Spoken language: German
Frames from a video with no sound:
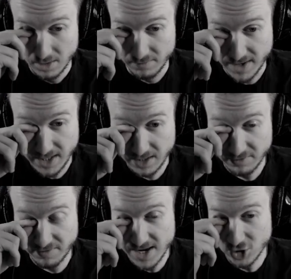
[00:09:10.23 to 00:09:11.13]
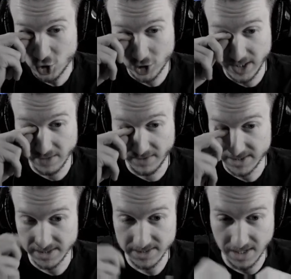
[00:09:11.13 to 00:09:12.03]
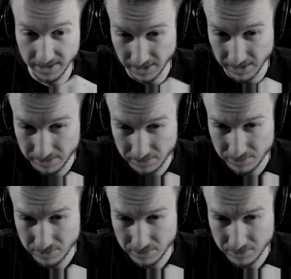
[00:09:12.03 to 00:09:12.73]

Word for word: Wenn ich falsch liege, was das angeht,